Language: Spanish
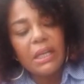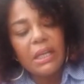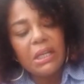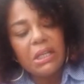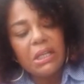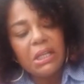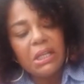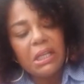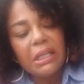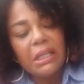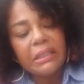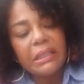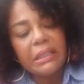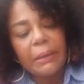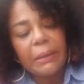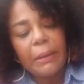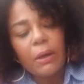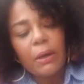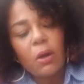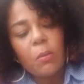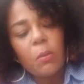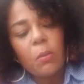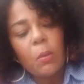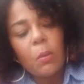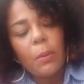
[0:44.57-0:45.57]
y estaba
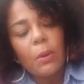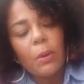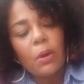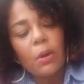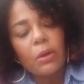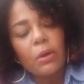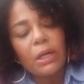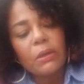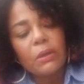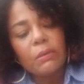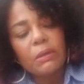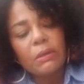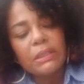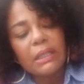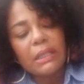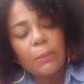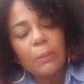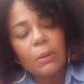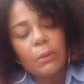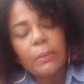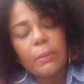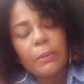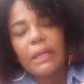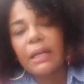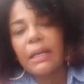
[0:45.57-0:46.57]
como un poco renuente a
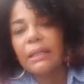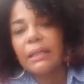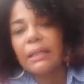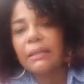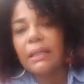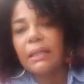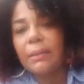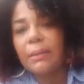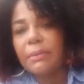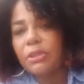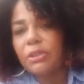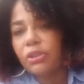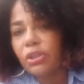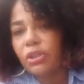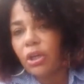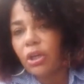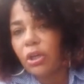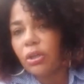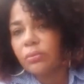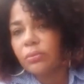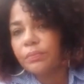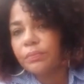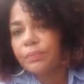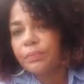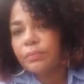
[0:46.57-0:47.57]
volver a la
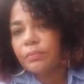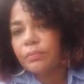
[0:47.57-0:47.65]
televisión